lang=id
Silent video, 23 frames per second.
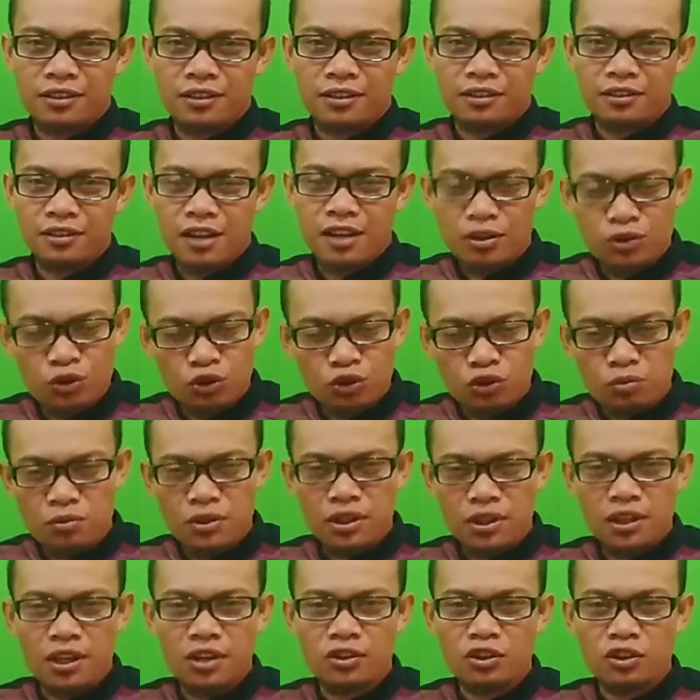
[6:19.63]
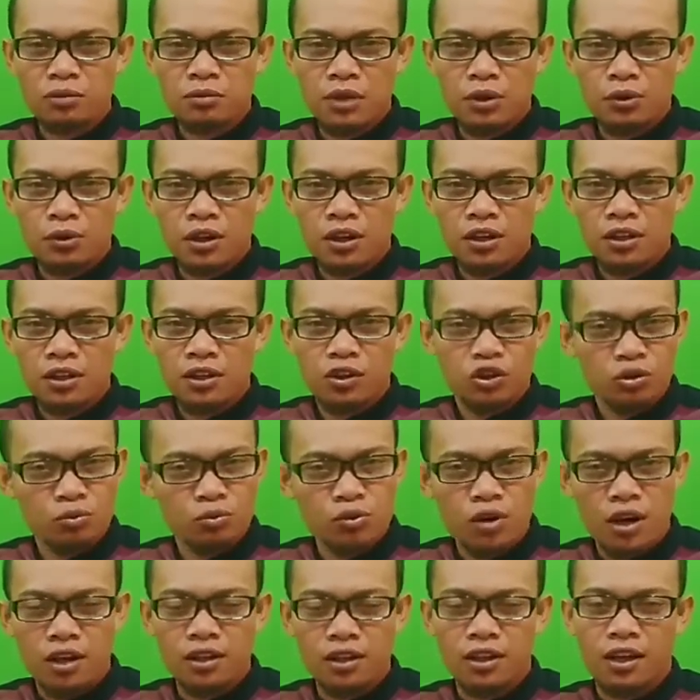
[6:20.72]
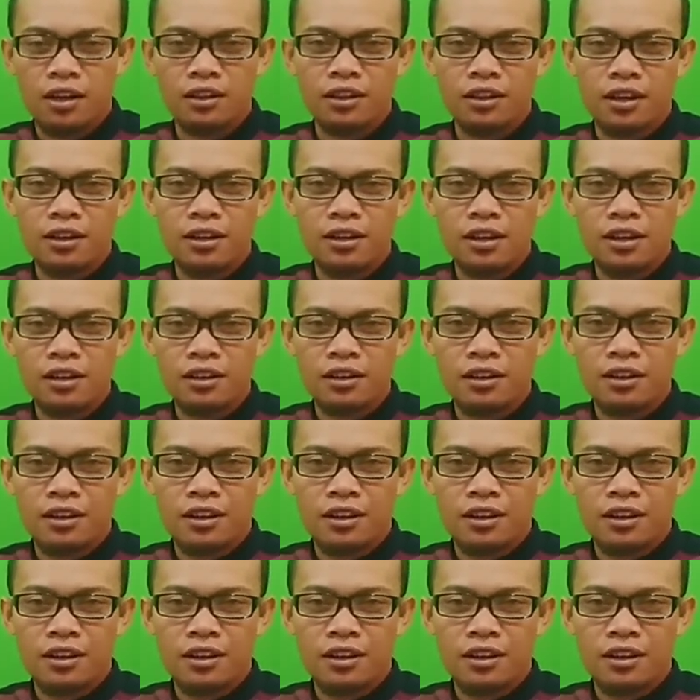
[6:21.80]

Dan Youtube menilai itu bahwa itu bukan karya Anda